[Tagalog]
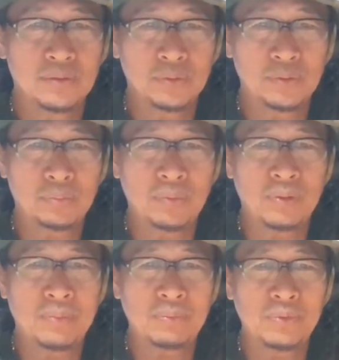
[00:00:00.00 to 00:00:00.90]
so subukan
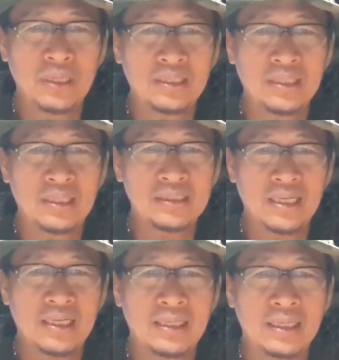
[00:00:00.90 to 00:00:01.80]
pa po natin na isa
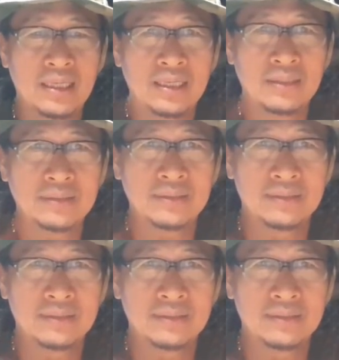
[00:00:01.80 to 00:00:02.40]
ayan o oh.